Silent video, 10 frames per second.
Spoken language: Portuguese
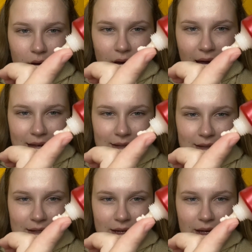
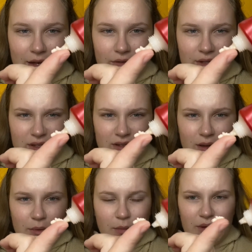assim, eu não sei se dá
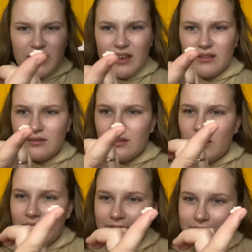minha mãe tá...
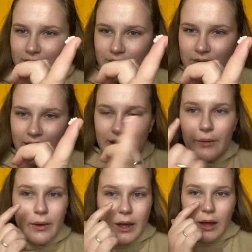Olha, entendeu?